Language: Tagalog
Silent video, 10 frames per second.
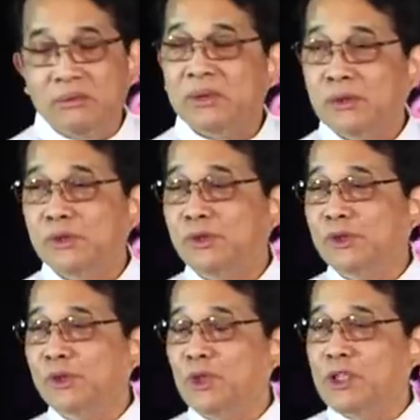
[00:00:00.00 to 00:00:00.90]

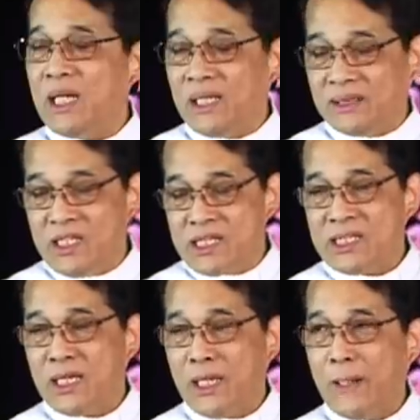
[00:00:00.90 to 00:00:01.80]
nagugugol natin
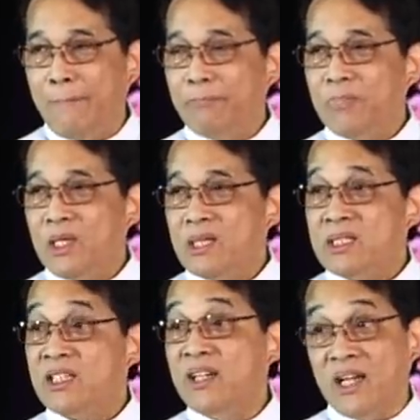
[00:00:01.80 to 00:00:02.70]
sa
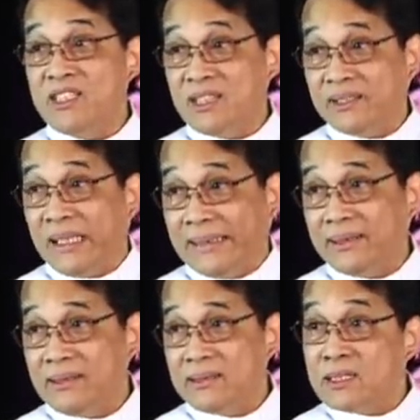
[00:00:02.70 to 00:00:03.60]
sa gadget
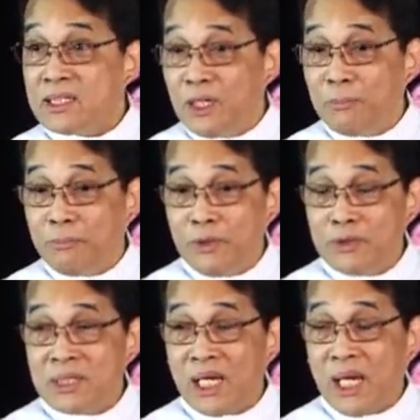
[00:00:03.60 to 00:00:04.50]
natin, sa cellphone,
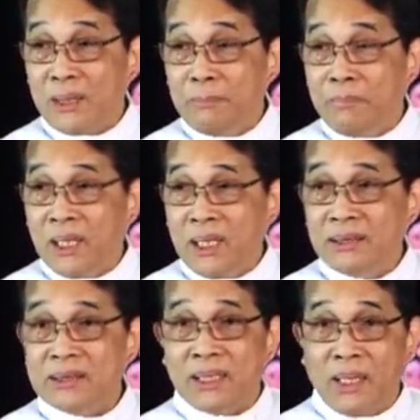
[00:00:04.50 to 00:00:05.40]
sa
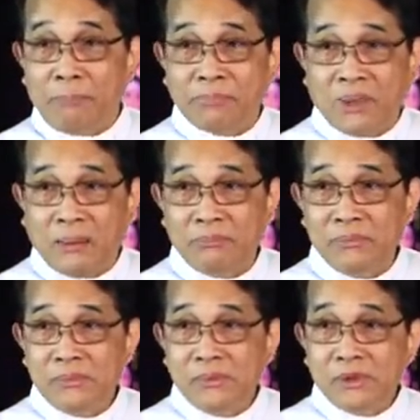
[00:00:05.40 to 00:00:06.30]
iPad, sa laptop.
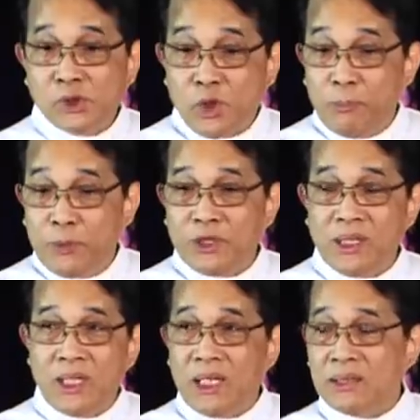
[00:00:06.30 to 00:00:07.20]

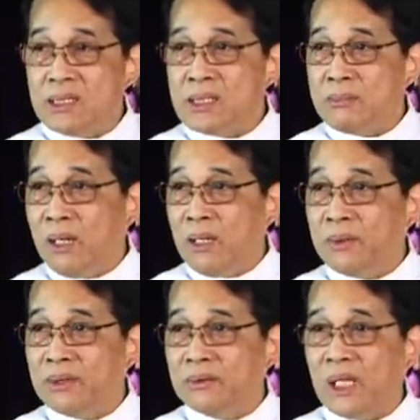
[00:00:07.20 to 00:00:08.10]
Computin natin sa
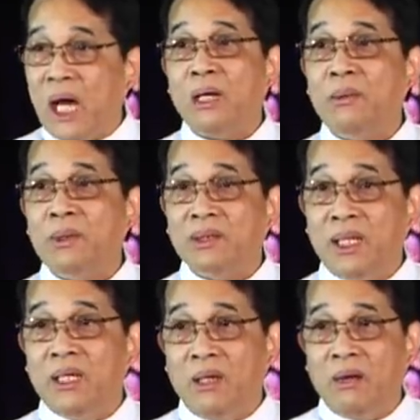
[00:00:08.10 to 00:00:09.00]
bawat araw at
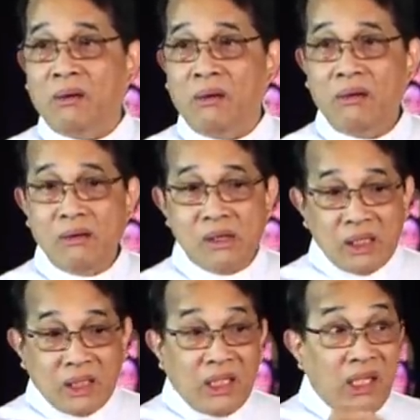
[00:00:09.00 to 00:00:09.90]
linggo,
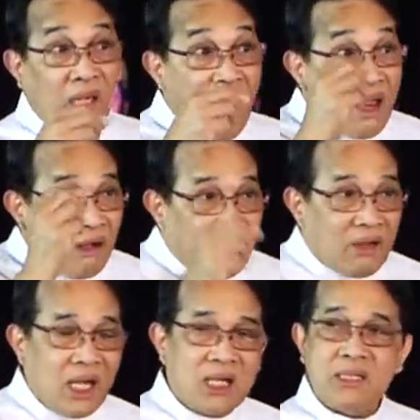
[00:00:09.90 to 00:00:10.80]
ilang
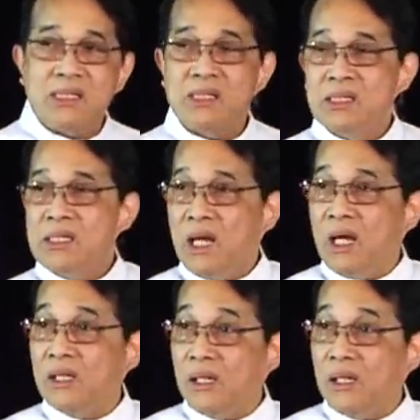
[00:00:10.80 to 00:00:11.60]
oras ang